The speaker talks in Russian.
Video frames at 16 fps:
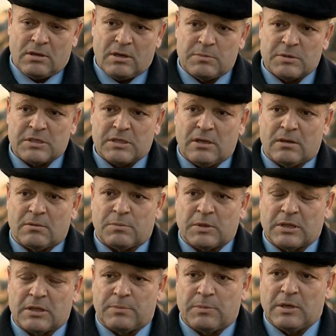те места
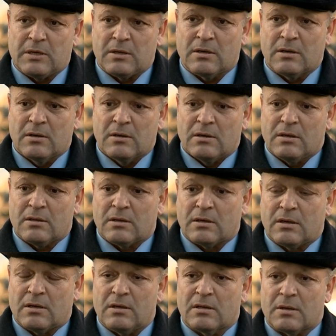подтопления,
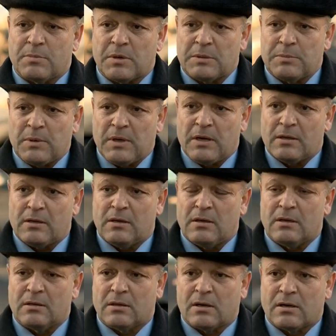это какие-то
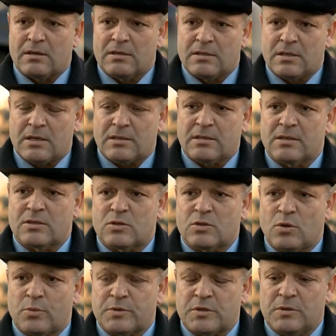предприятия, это организации,
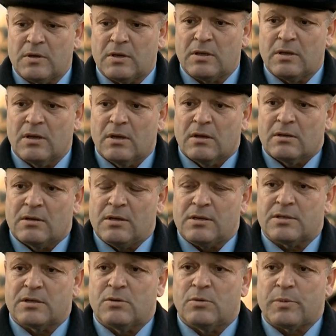собственники,
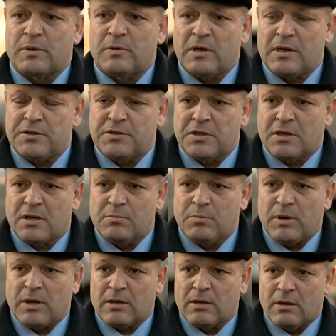те же управляющие
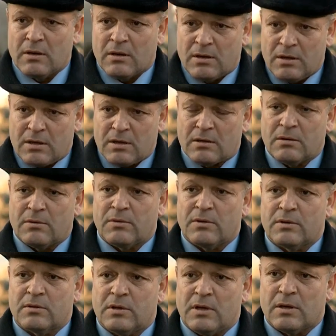компании. Их,
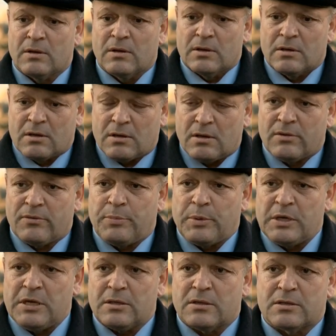да, в
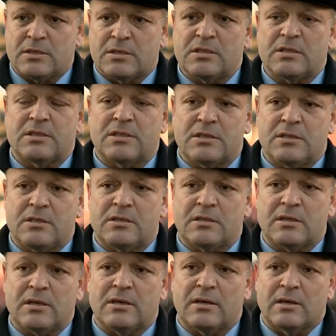пределах
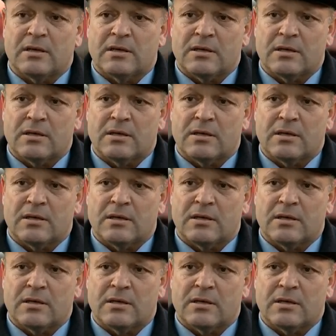600